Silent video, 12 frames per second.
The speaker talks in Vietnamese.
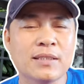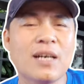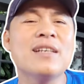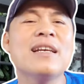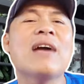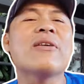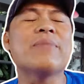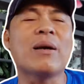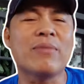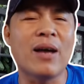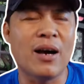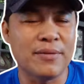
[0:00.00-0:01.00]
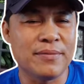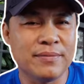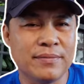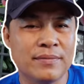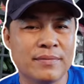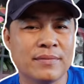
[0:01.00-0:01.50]
có đứa nào dám chống nó không
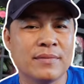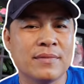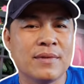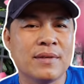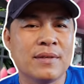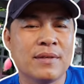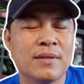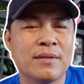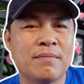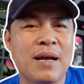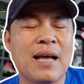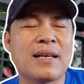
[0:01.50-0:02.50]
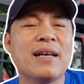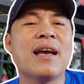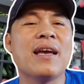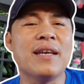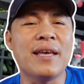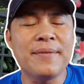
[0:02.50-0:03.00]
mà cứ
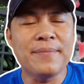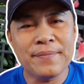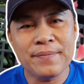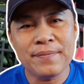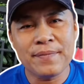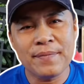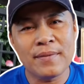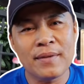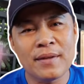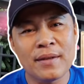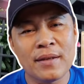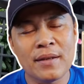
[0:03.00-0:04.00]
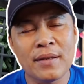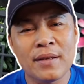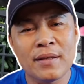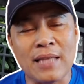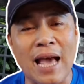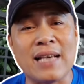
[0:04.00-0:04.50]
nghĩ đi
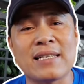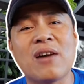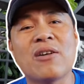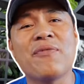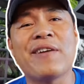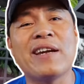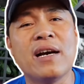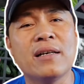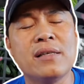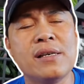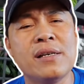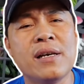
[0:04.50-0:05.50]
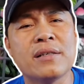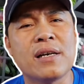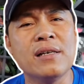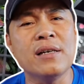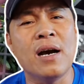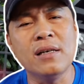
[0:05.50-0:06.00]
tại sao nó phải nâng như nâng
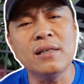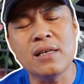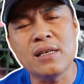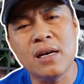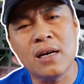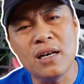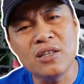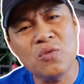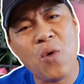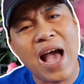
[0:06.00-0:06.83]
trứng hứng như hứng